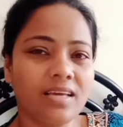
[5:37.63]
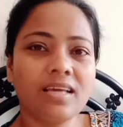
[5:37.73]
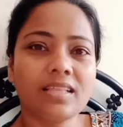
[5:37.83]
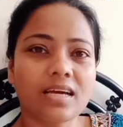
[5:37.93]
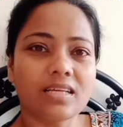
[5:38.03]

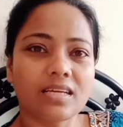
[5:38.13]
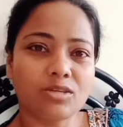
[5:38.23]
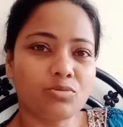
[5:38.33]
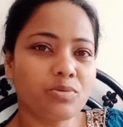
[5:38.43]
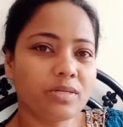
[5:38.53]
দেখা যাক
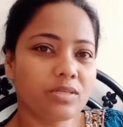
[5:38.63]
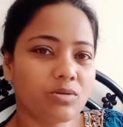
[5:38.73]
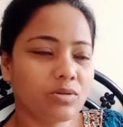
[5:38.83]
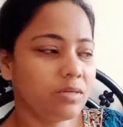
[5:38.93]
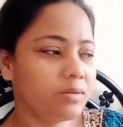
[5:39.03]
একটু ওয়েট
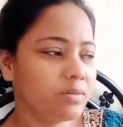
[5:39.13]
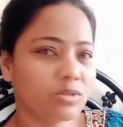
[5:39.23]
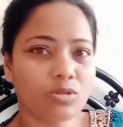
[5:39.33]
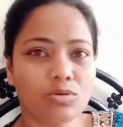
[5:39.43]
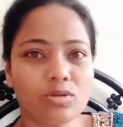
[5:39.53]
করি
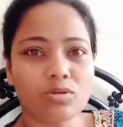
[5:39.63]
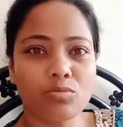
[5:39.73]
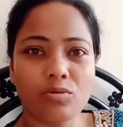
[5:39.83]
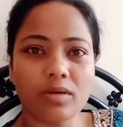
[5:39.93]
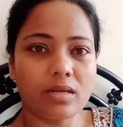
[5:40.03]
ততক্ষণ একটু
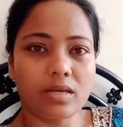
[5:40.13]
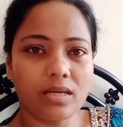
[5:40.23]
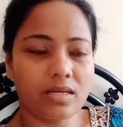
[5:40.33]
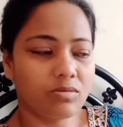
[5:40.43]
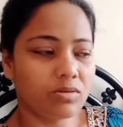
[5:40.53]
মোবাইলটা
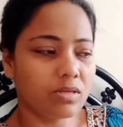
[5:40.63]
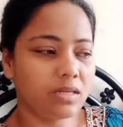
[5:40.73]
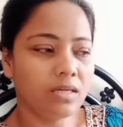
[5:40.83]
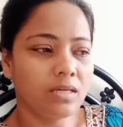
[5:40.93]
কেটে কুটে নিই